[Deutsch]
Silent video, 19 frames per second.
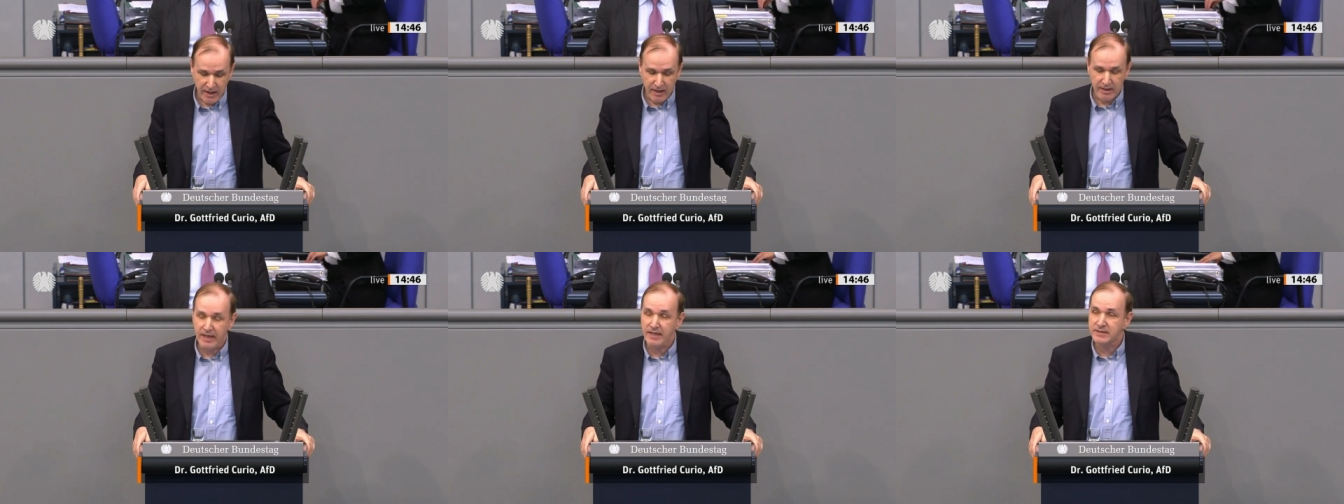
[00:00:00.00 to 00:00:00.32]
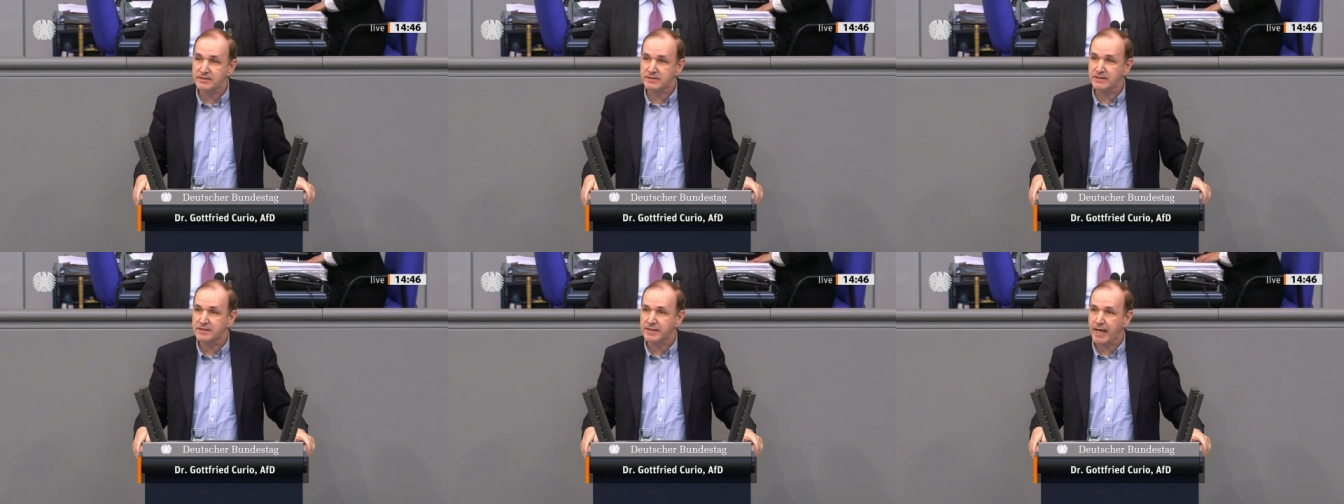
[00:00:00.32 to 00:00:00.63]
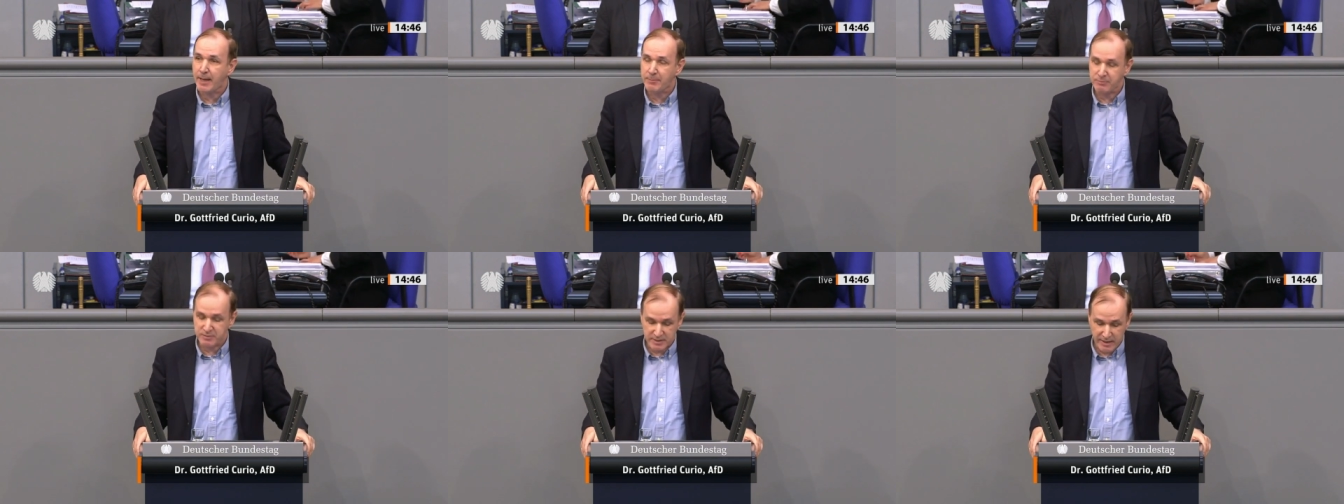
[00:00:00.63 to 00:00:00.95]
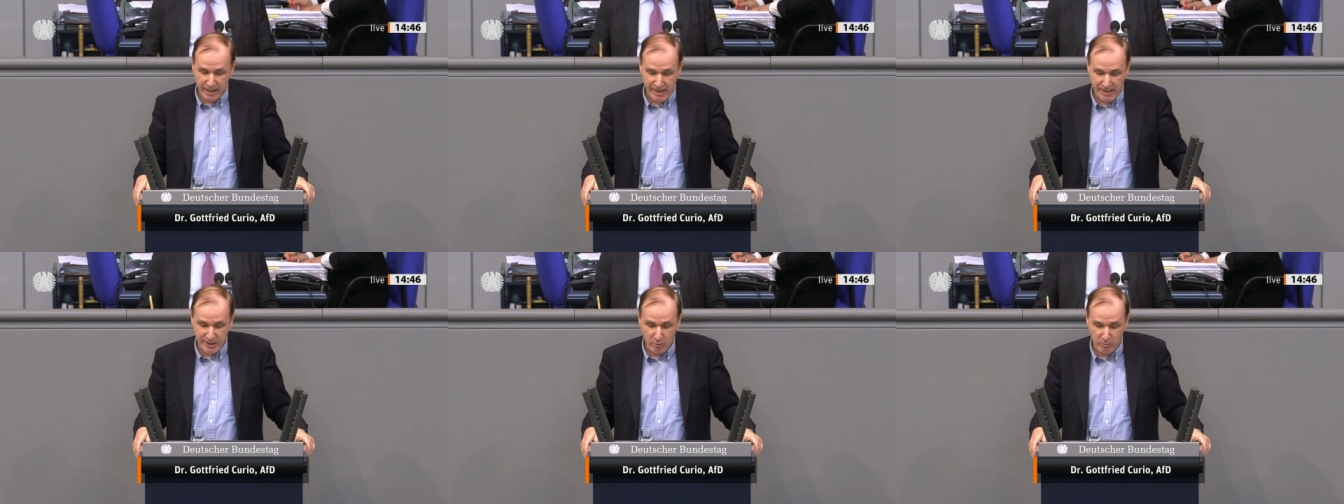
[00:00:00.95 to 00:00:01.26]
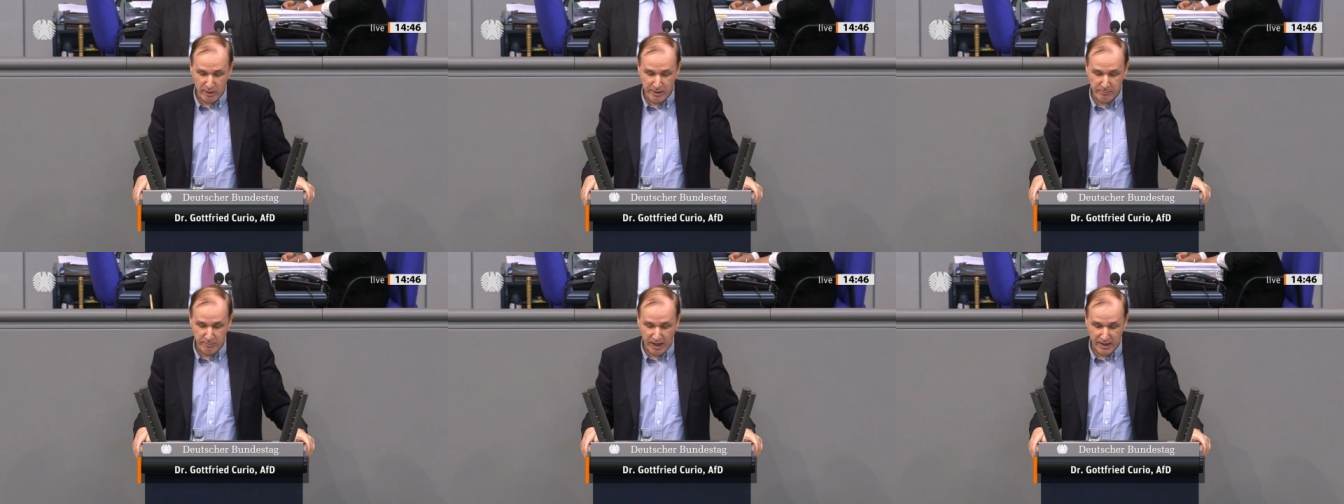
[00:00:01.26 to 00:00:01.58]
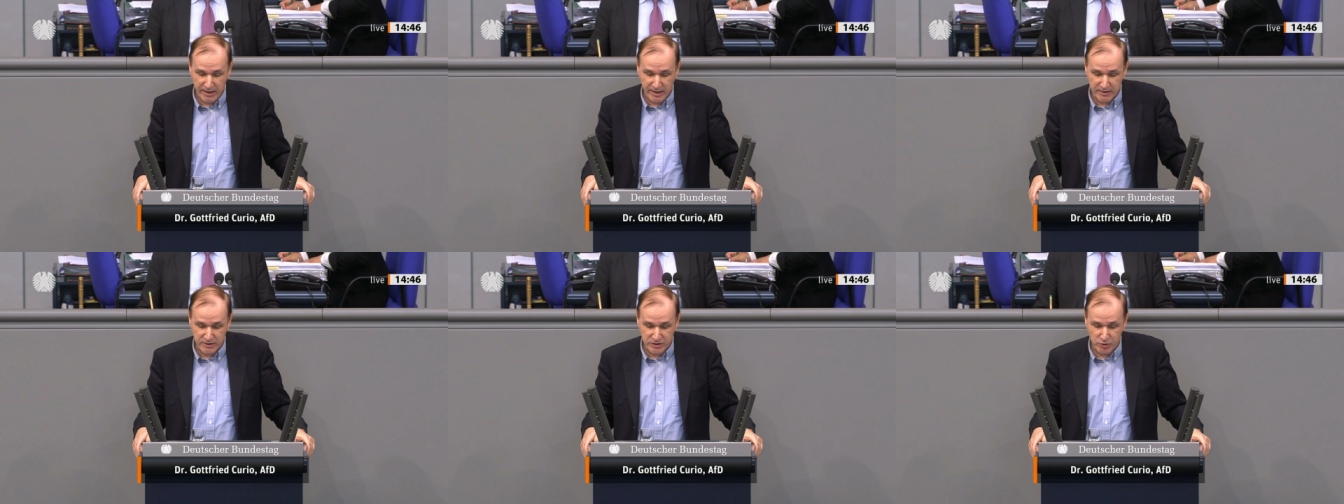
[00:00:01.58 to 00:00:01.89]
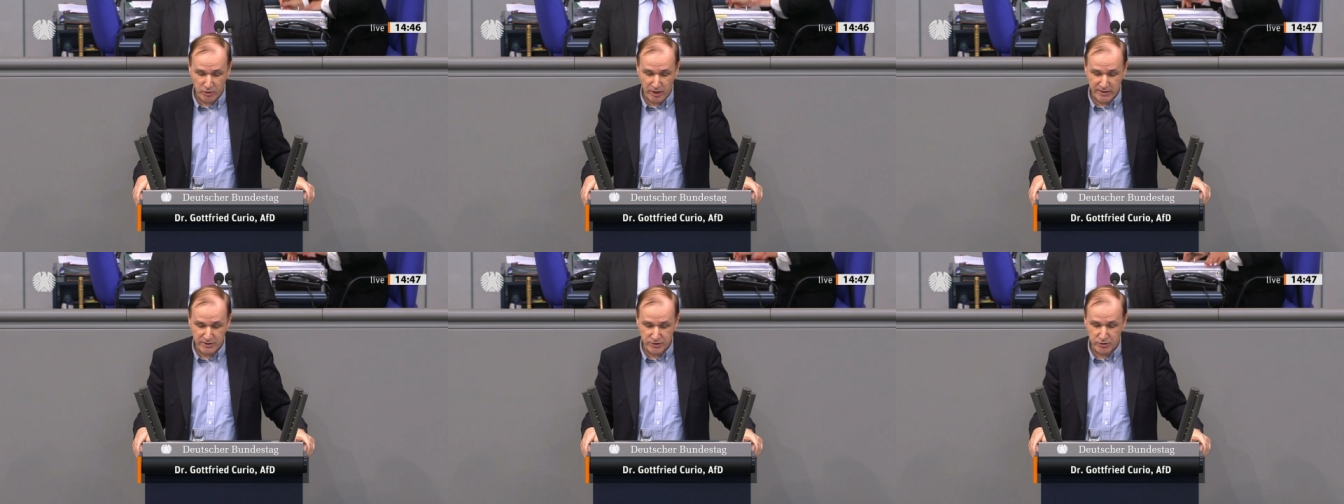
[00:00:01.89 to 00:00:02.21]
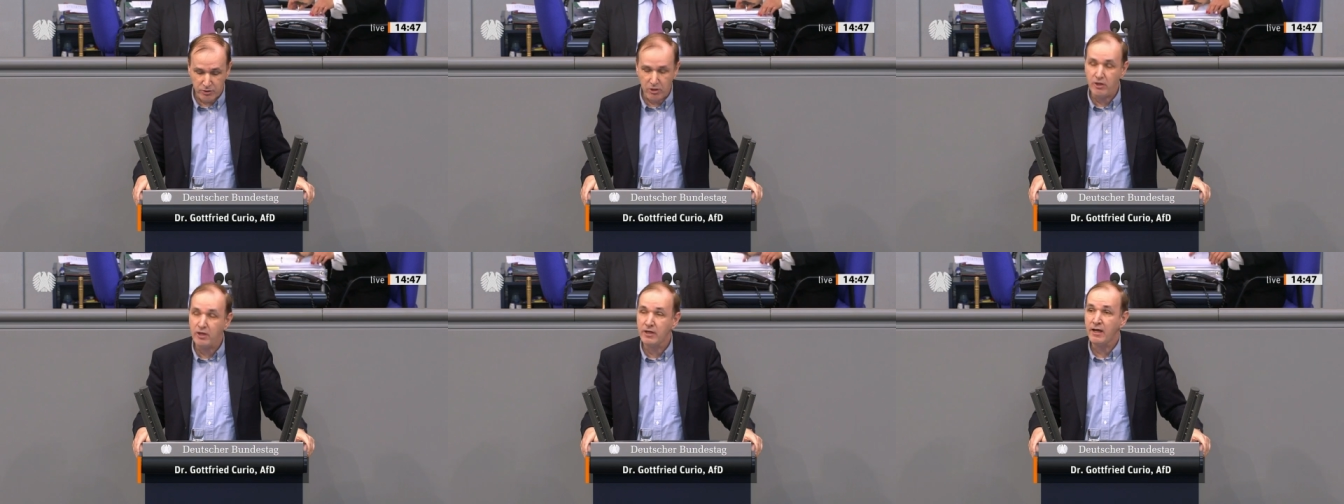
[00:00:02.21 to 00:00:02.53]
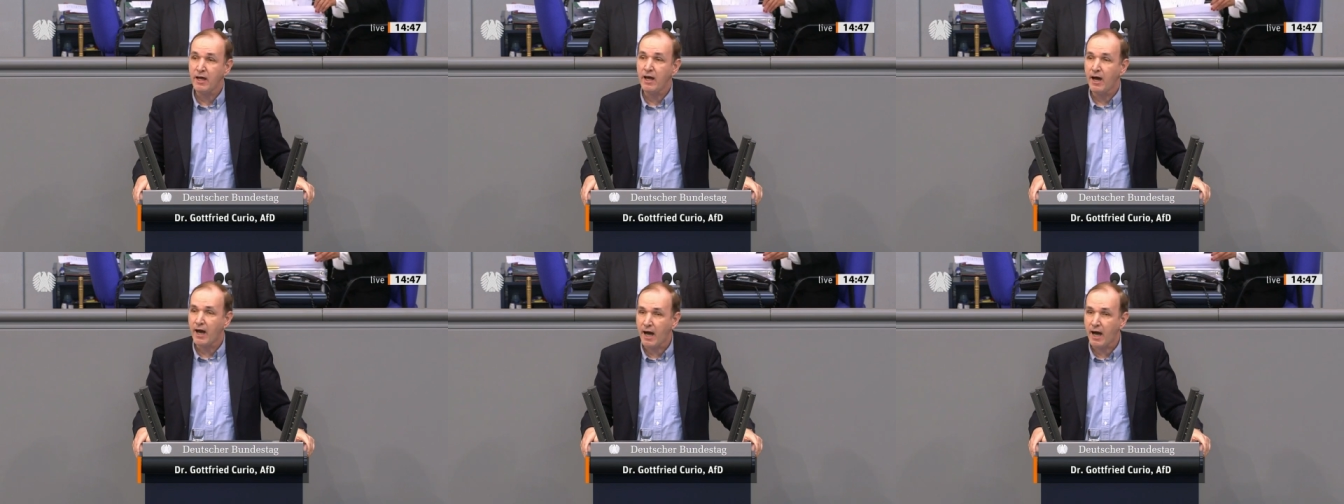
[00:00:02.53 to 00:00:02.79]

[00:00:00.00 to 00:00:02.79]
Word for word: lässt sich abseilen, um ein Banner zu enthüllen.